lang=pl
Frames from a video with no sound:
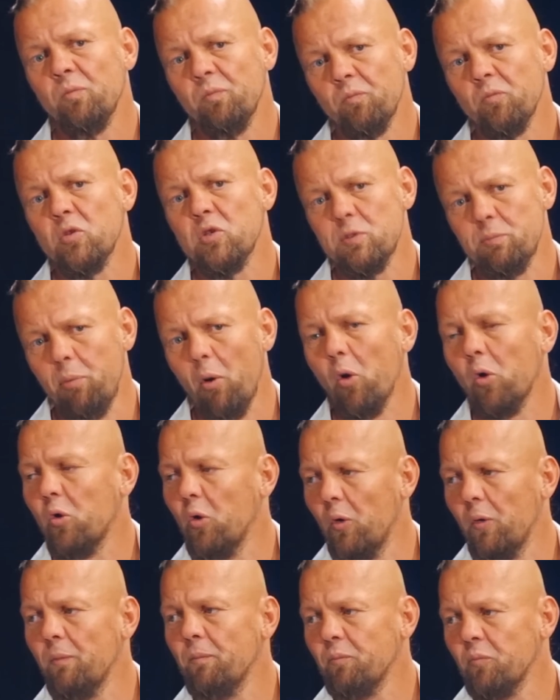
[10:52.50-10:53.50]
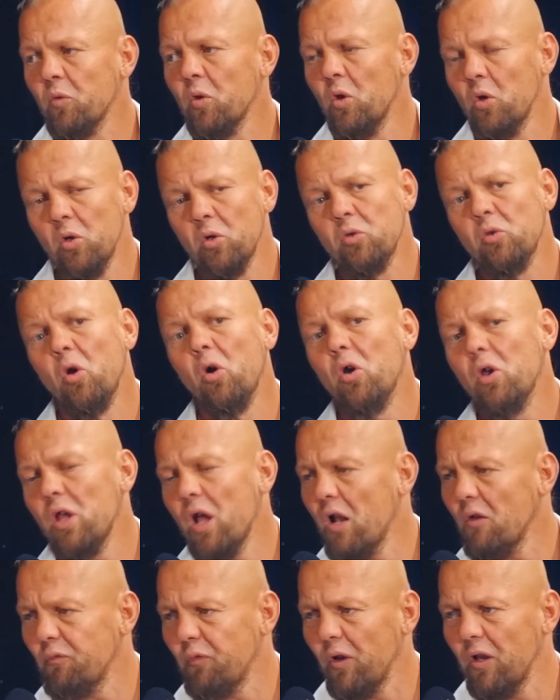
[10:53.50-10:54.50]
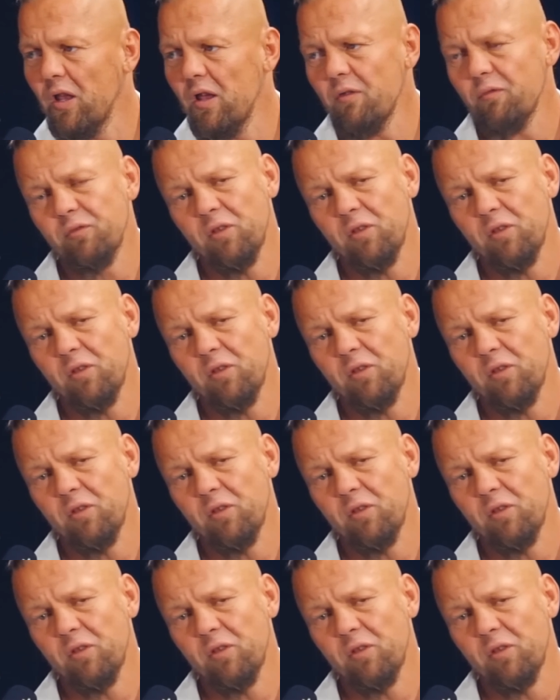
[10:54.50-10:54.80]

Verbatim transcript: Spoko. No i alfa lew,